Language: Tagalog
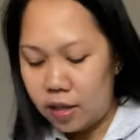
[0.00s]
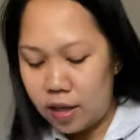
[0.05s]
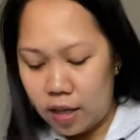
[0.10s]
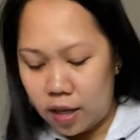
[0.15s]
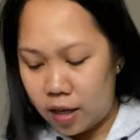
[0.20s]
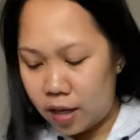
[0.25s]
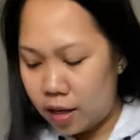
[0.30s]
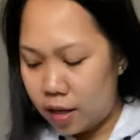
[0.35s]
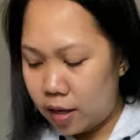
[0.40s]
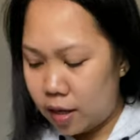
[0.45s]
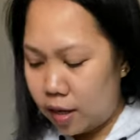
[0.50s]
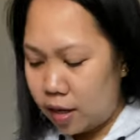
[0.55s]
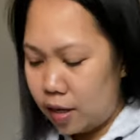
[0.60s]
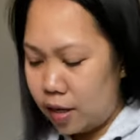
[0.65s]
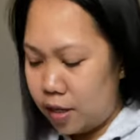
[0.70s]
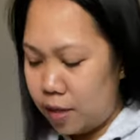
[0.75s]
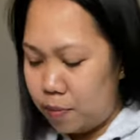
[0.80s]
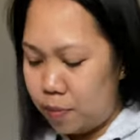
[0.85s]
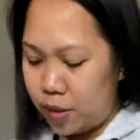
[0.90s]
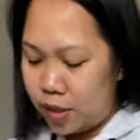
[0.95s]

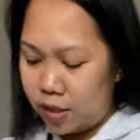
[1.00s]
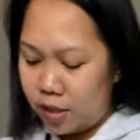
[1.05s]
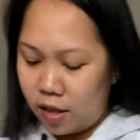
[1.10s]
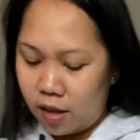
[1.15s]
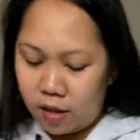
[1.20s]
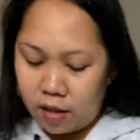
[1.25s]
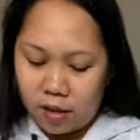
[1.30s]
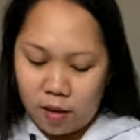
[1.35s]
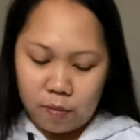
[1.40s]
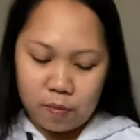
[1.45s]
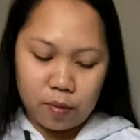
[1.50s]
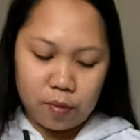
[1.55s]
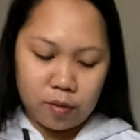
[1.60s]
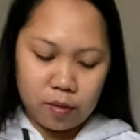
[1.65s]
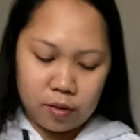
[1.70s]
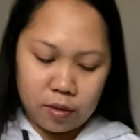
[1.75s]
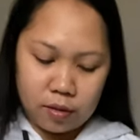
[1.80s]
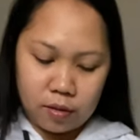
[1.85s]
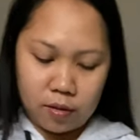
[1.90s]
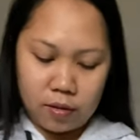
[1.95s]
naka-lipstick.
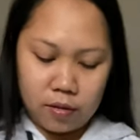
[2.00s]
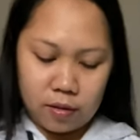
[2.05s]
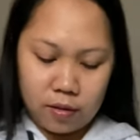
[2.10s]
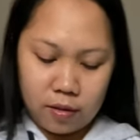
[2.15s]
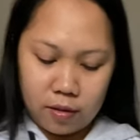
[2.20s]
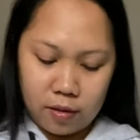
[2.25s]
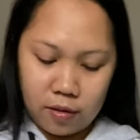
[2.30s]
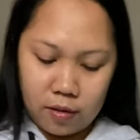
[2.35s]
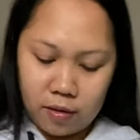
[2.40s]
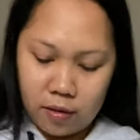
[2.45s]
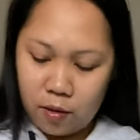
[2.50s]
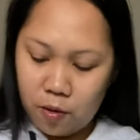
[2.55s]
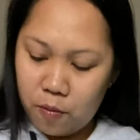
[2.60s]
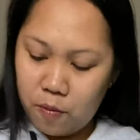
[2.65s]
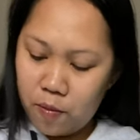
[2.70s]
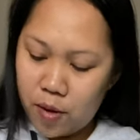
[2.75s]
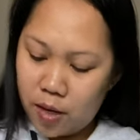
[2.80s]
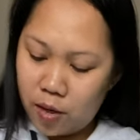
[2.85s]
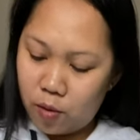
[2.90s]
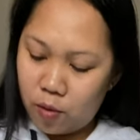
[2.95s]
Tapos, yung
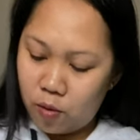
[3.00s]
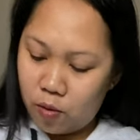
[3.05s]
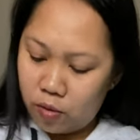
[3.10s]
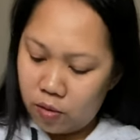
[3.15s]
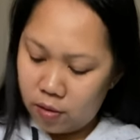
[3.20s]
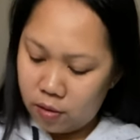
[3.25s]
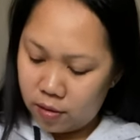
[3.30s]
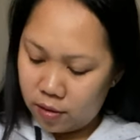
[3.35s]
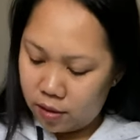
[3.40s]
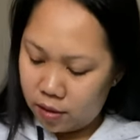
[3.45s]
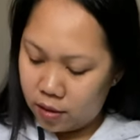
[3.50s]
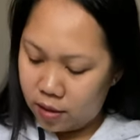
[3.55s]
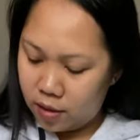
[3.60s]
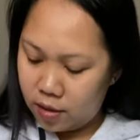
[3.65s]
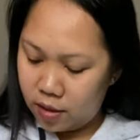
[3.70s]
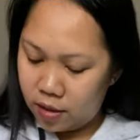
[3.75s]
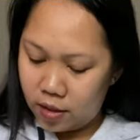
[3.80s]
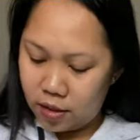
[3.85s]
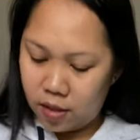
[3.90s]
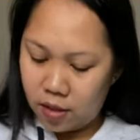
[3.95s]
barong
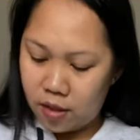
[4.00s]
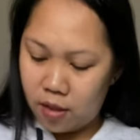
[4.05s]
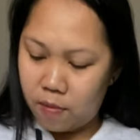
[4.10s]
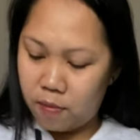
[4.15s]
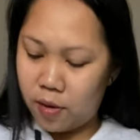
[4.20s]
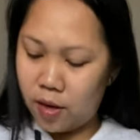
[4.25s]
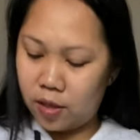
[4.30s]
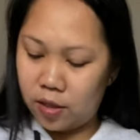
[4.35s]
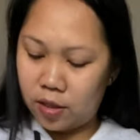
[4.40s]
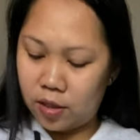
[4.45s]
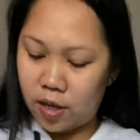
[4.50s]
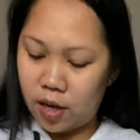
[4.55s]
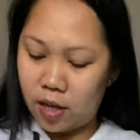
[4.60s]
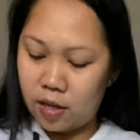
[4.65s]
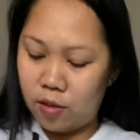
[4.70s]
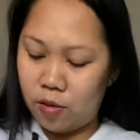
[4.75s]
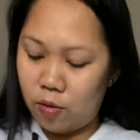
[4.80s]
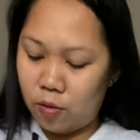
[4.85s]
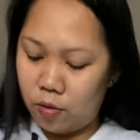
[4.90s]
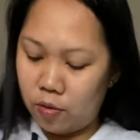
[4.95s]
is hindi
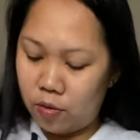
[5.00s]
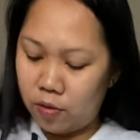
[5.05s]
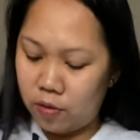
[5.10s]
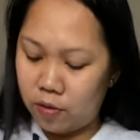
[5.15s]
planchado.